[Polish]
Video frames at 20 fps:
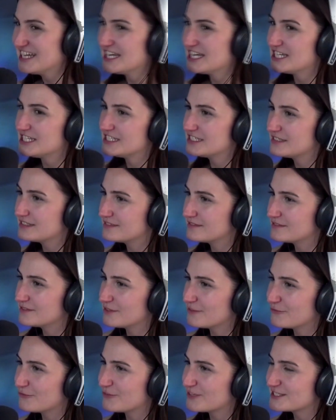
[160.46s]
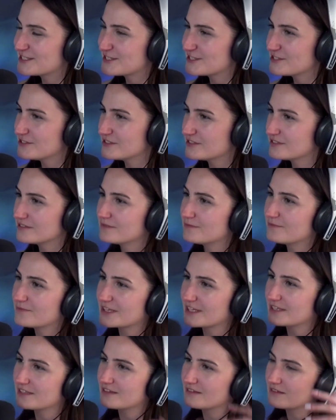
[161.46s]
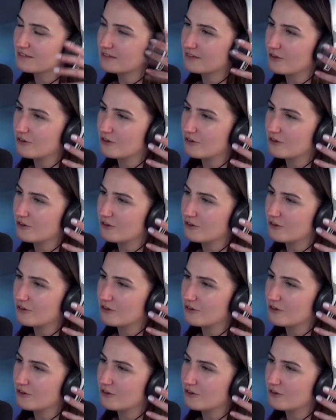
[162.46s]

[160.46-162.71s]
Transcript: E, festi e, taki